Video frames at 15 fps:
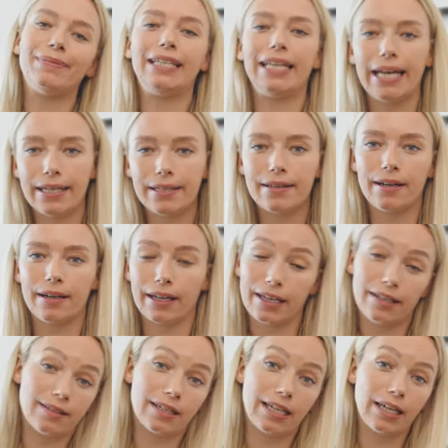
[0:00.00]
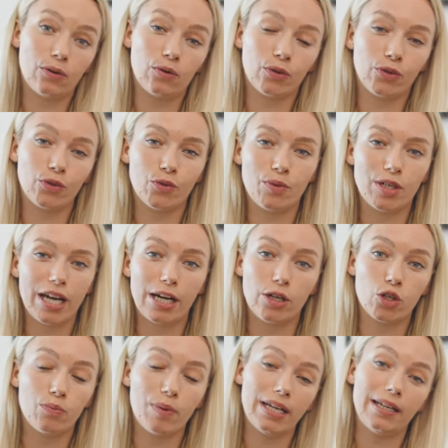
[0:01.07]
mit der ist eine Registrierung und somit
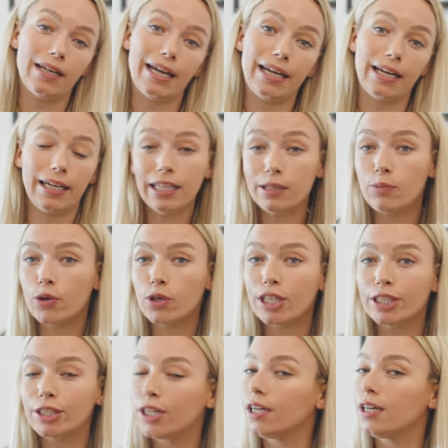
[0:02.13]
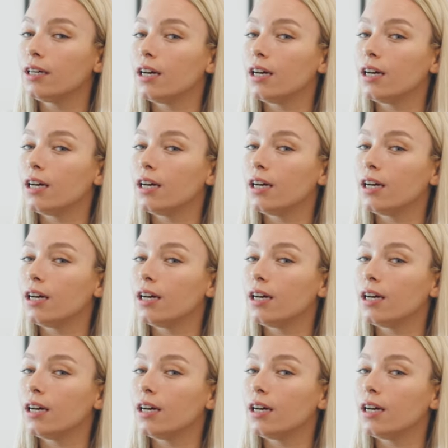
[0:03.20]
eine Spende leider nicht möglich.